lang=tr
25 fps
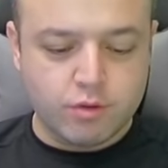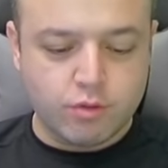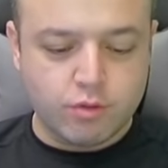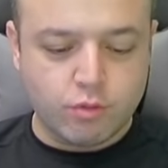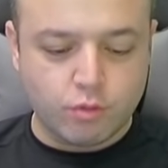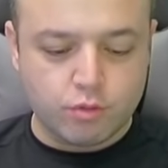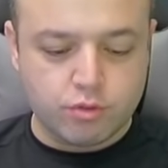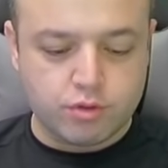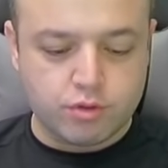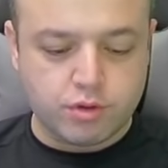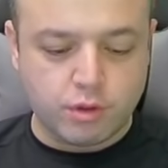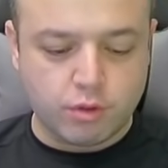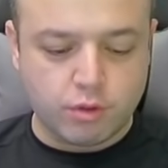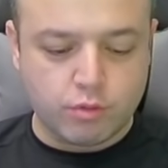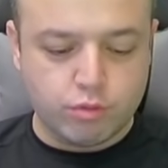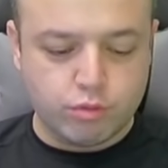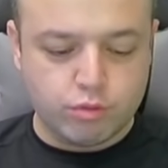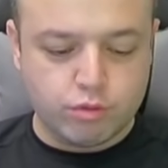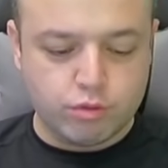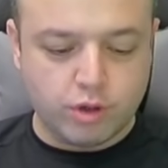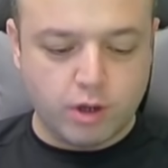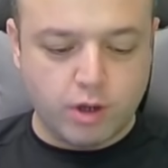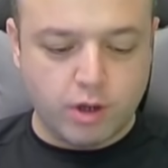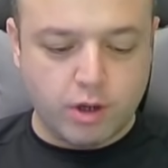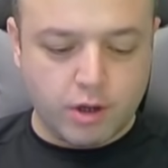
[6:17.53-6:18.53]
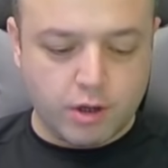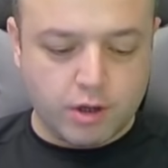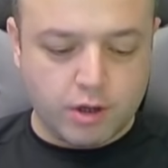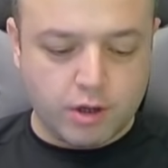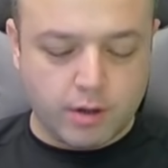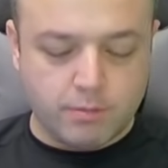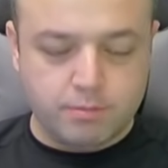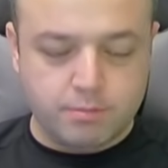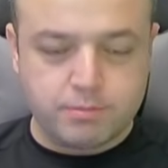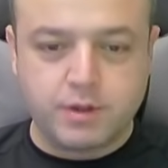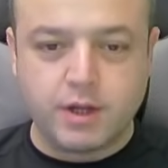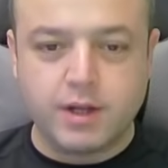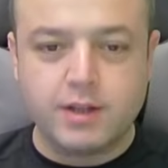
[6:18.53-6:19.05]
Ostakurta
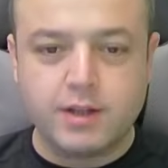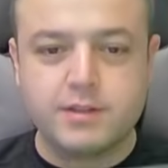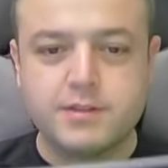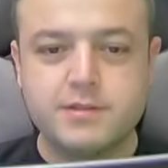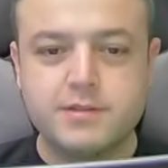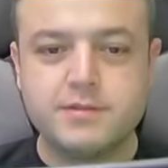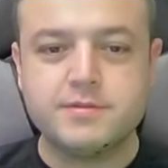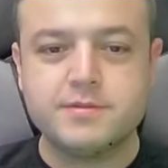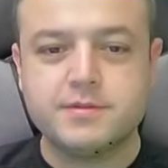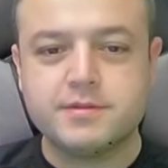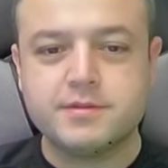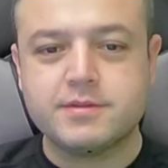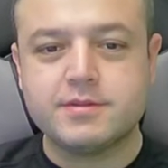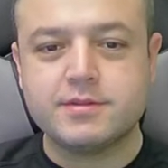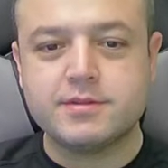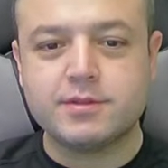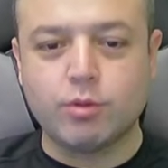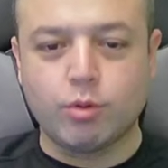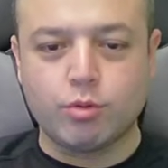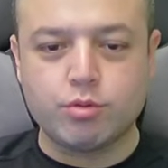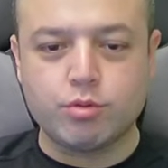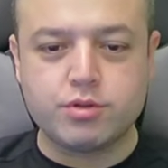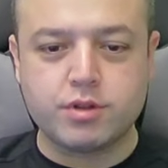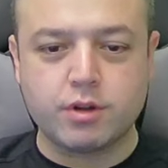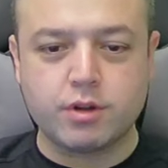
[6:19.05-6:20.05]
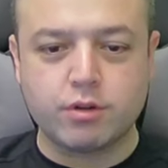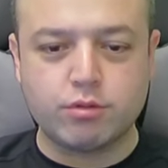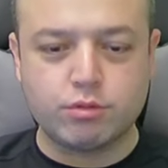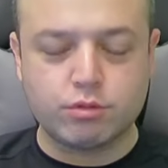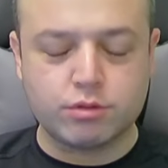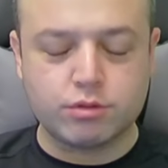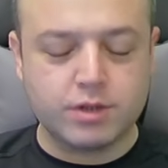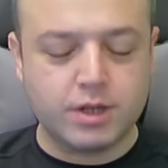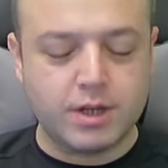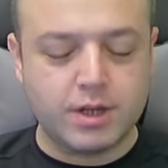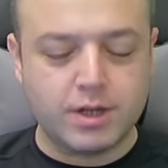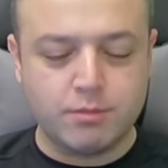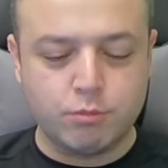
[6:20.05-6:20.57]
kaptan.
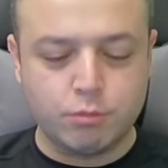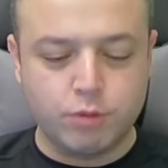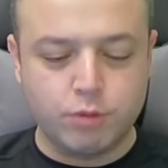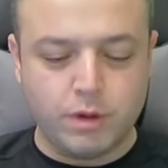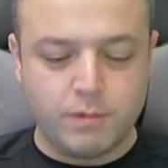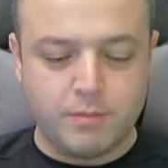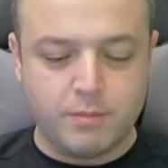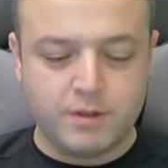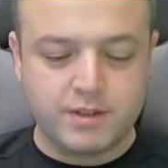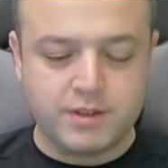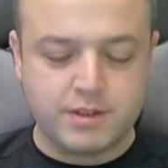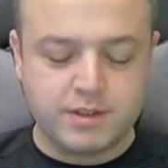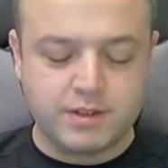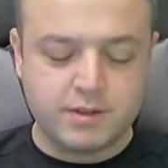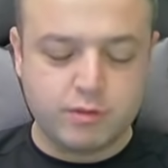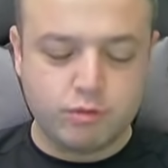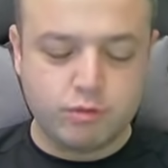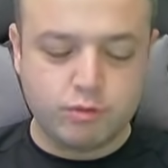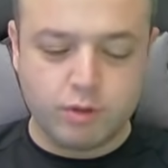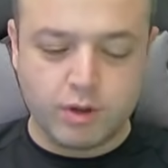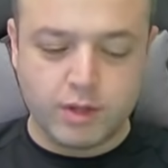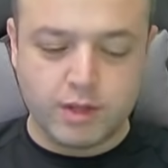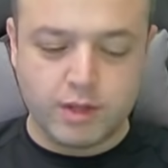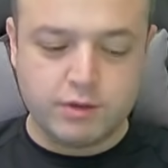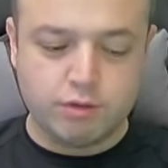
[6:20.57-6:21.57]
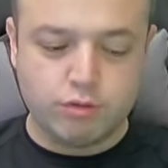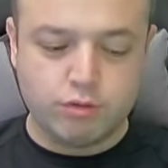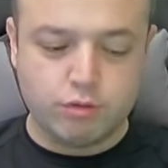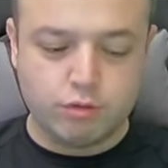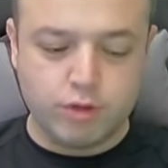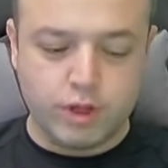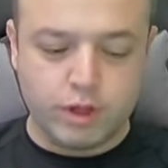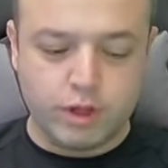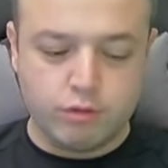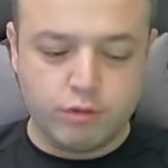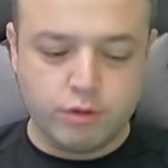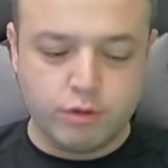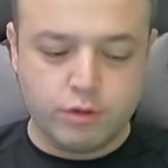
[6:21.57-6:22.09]
Ostakurta bulamadık. Yani
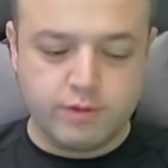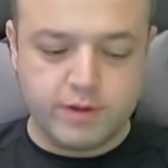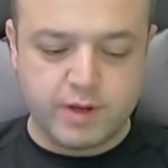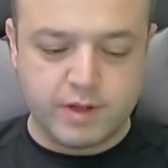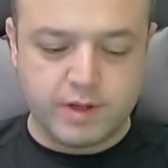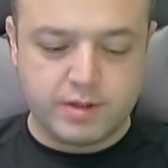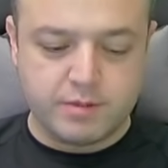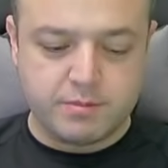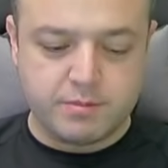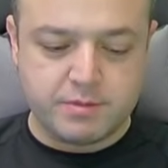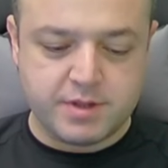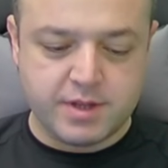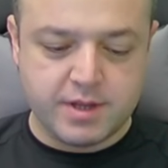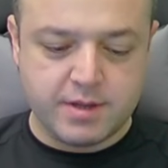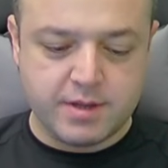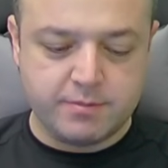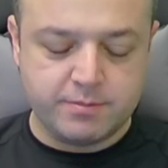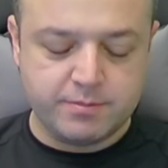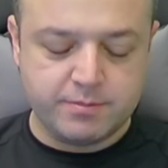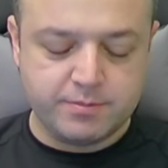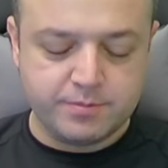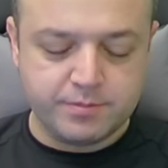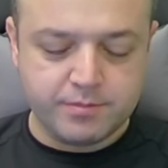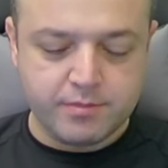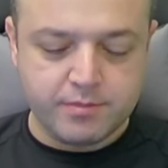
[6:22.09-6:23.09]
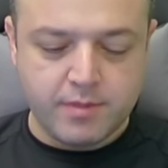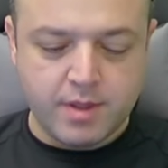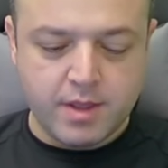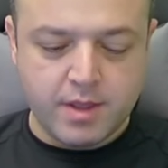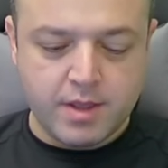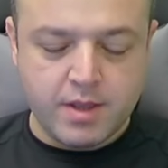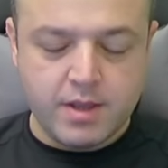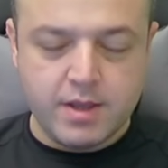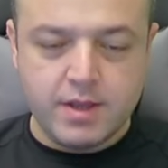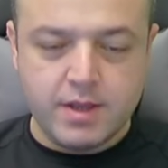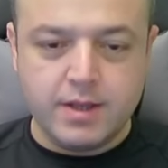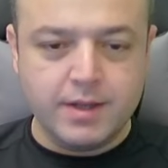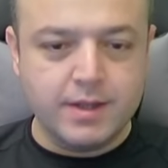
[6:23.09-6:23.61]
Ronaldo'yu verdi bize.
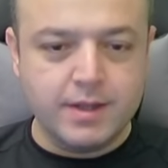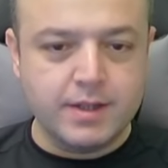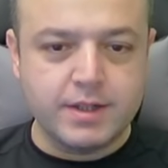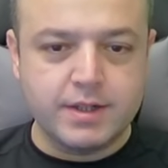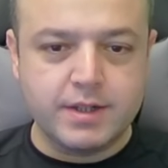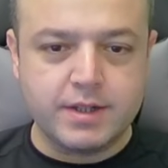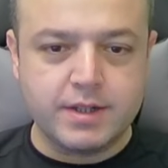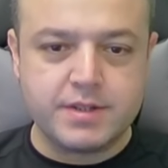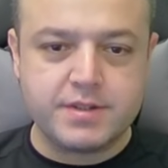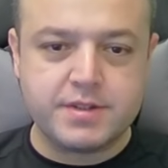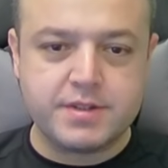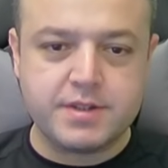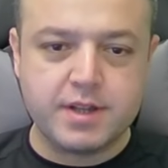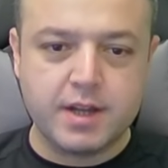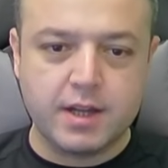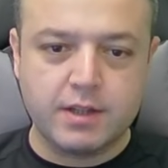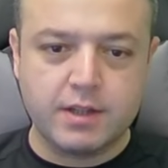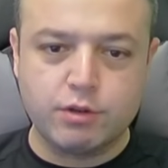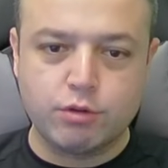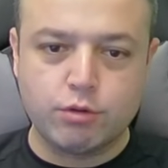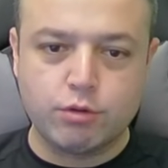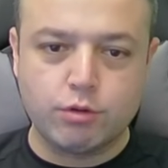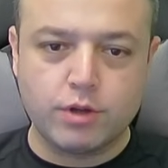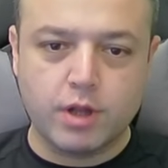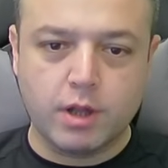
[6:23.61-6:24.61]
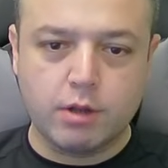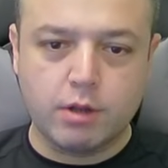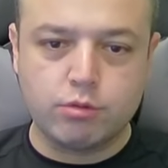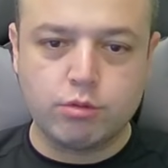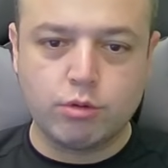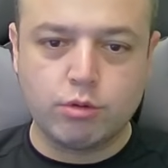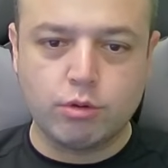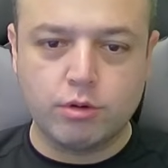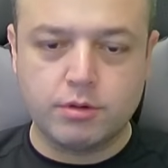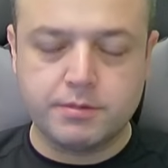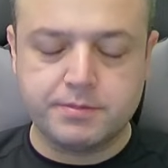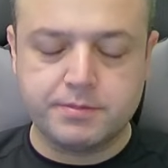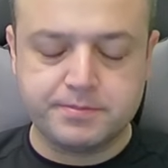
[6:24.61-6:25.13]
Cristiano
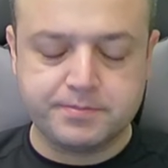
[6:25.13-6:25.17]
Ronaldo.